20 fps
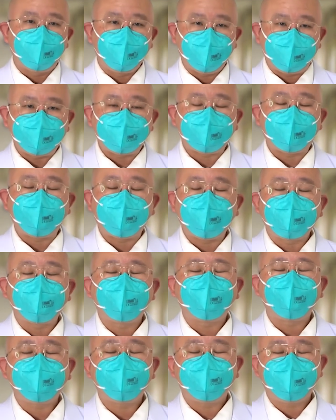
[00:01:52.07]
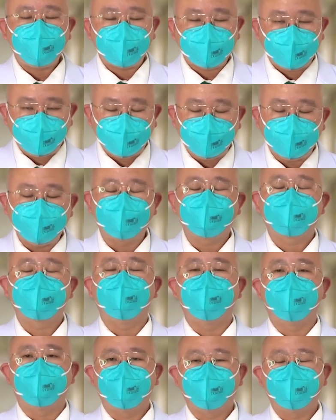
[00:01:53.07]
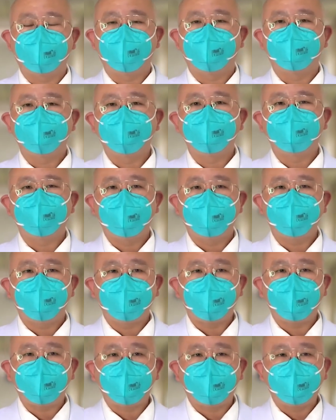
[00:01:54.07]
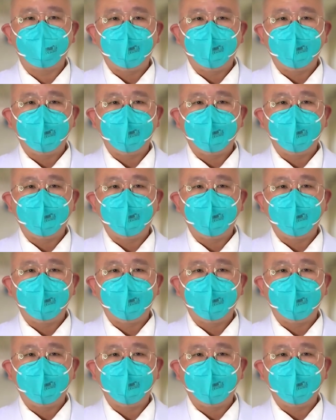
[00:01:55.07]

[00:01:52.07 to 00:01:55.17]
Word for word: ควรจะรับวัคซีนก่อนนะครับ ช่วงนี้เพราะว่า